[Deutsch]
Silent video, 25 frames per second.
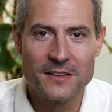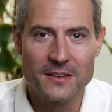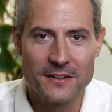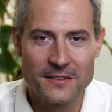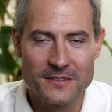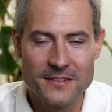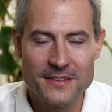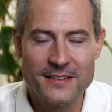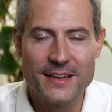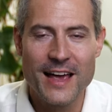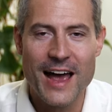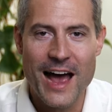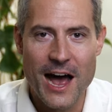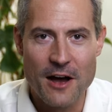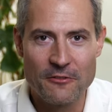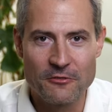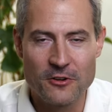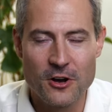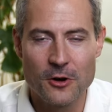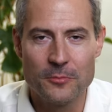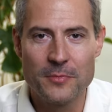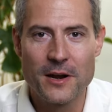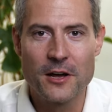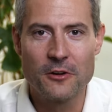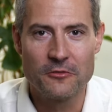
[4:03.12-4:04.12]
dass diese
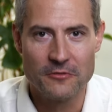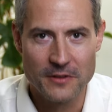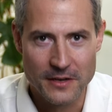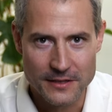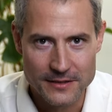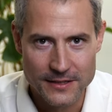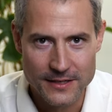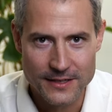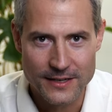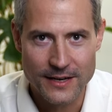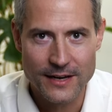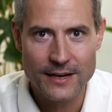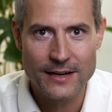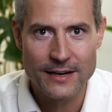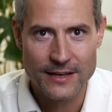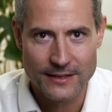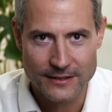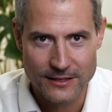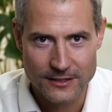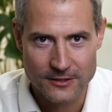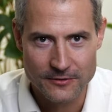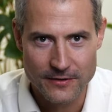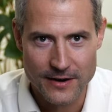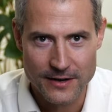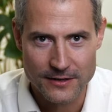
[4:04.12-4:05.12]
Aufgaben auch wirklich
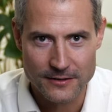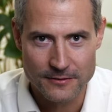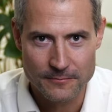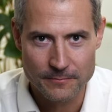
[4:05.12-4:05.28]
erledigt werden.